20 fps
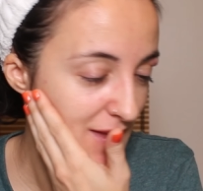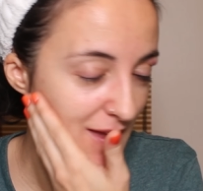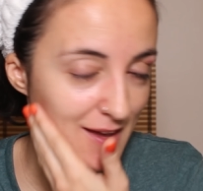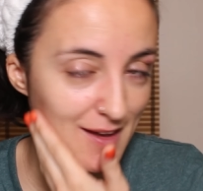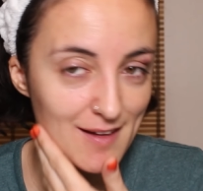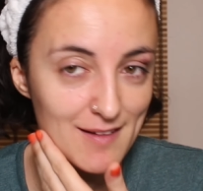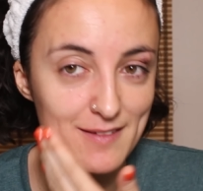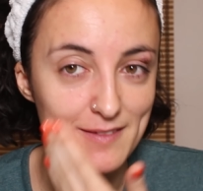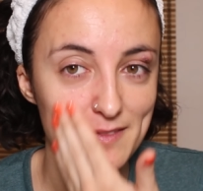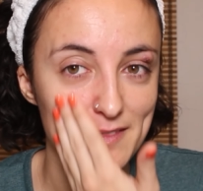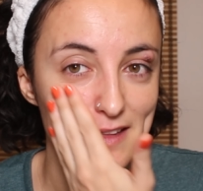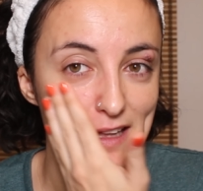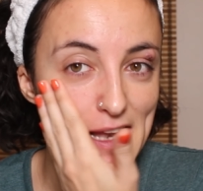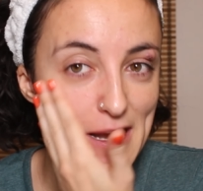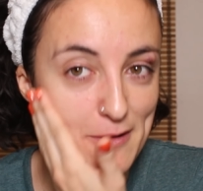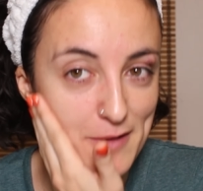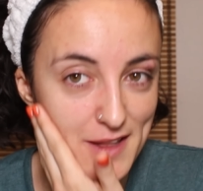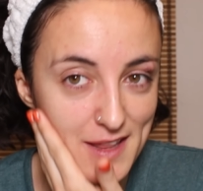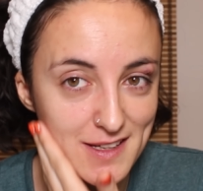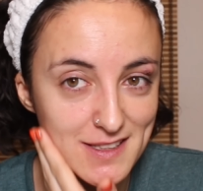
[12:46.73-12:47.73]
que
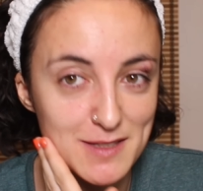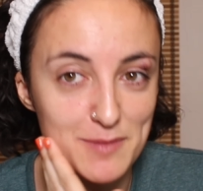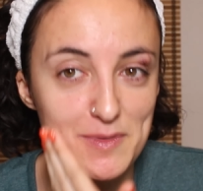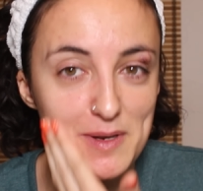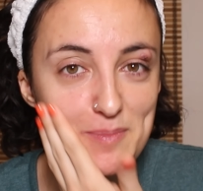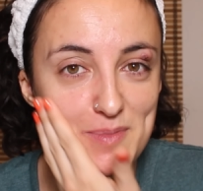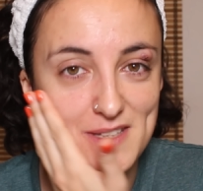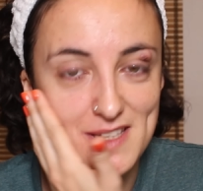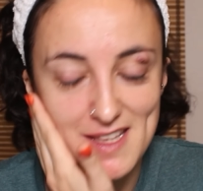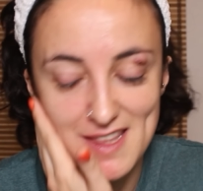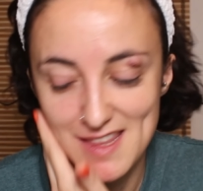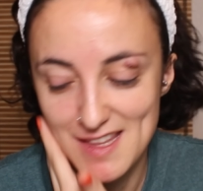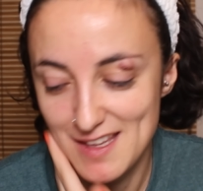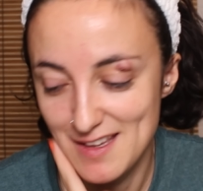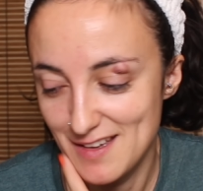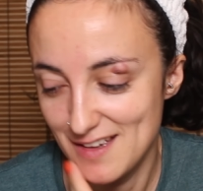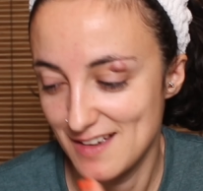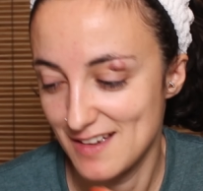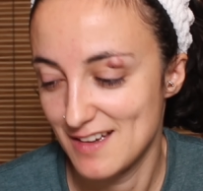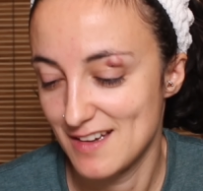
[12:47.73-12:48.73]
la verdad es que me
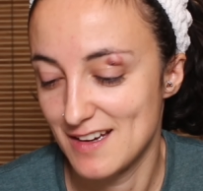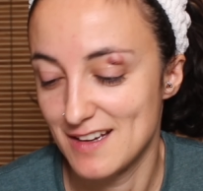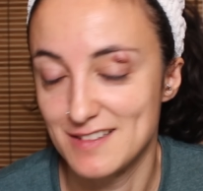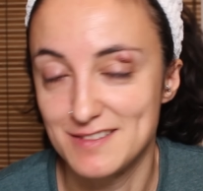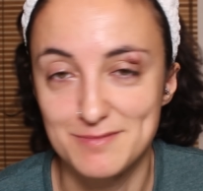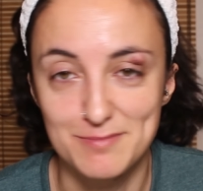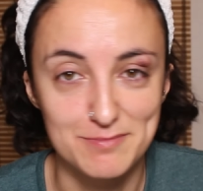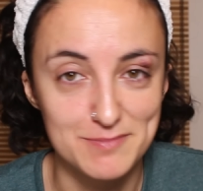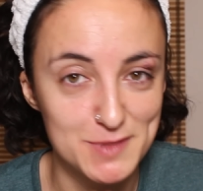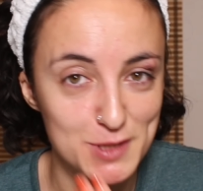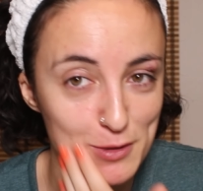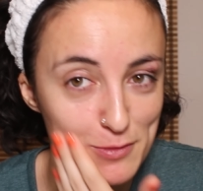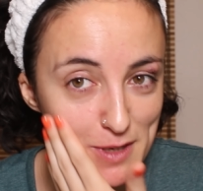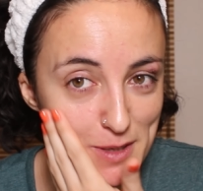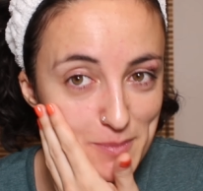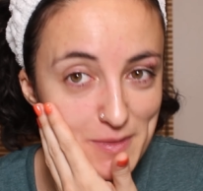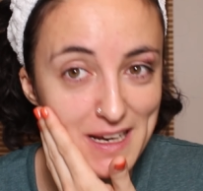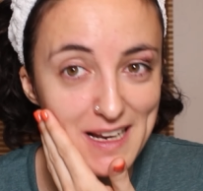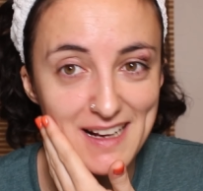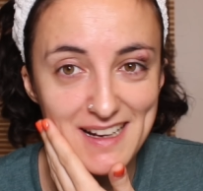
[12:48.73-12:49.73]
apetece eh,
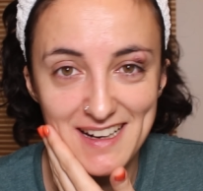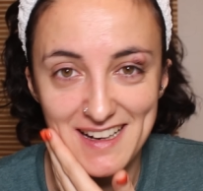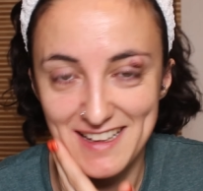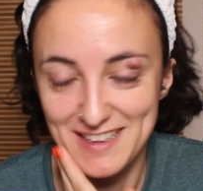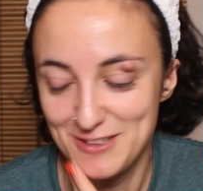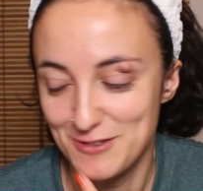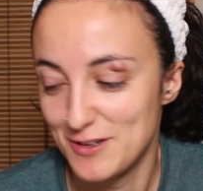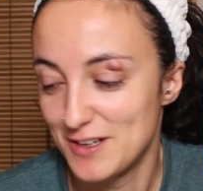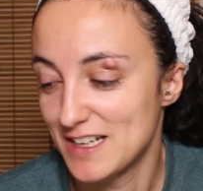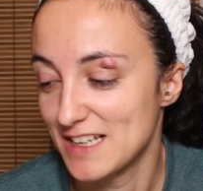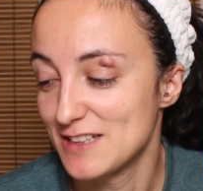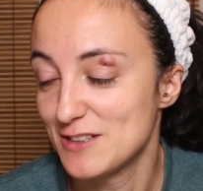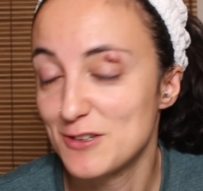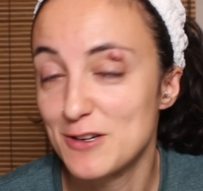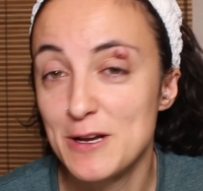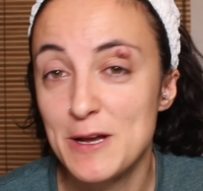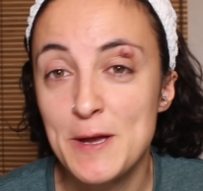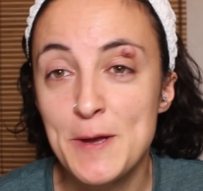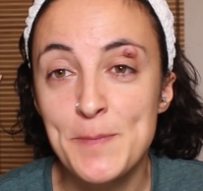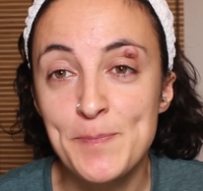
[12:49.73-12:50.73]
sobarme la cara todo el
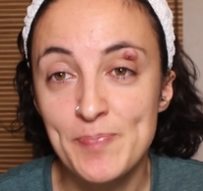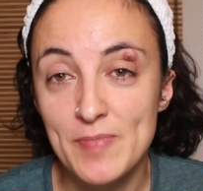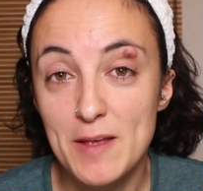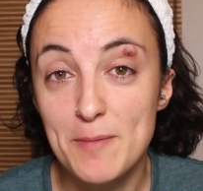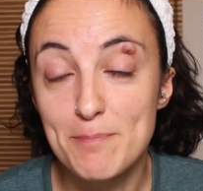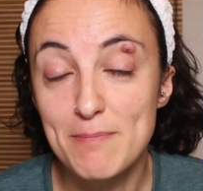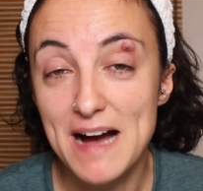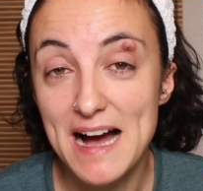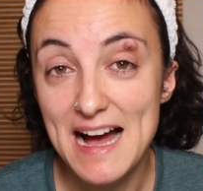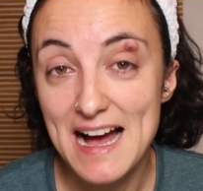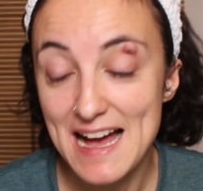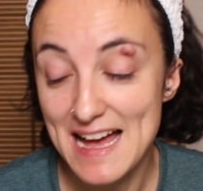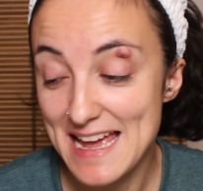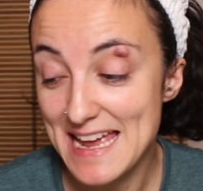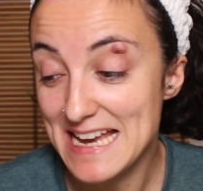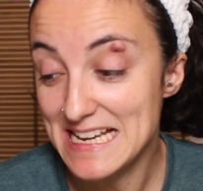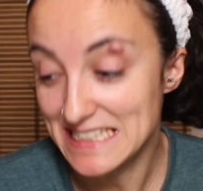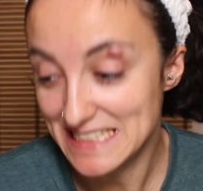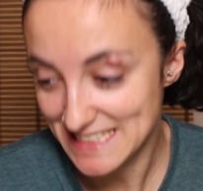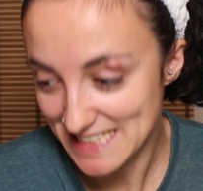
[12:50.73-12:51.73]
rato, va
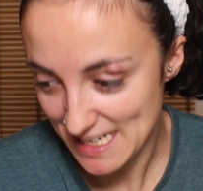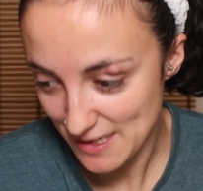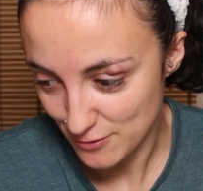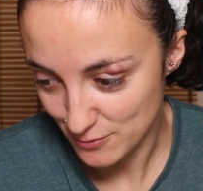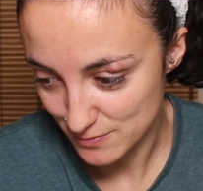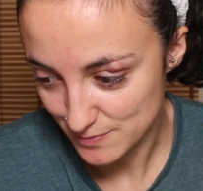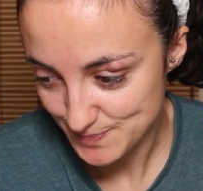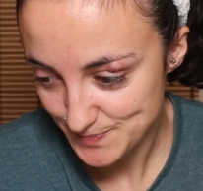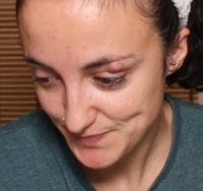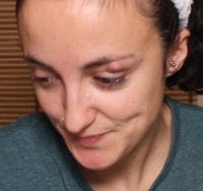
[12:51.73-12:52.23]
el serum.